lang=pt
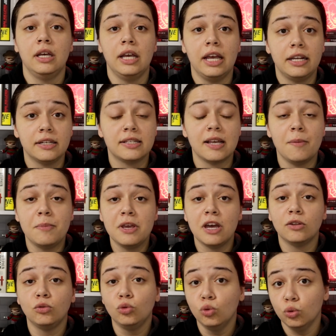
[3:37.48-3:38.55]
Ele
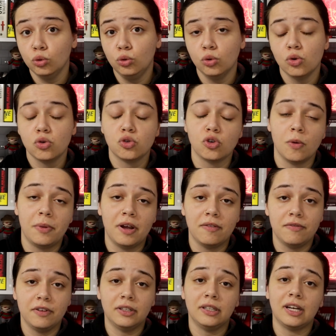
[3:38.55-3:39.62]
sabia tudo sobre a
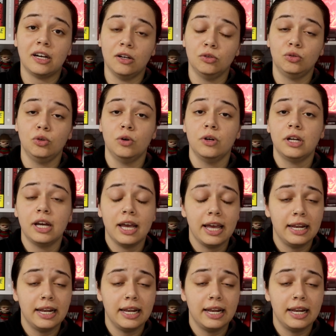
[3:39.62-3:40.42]
vida da cantora,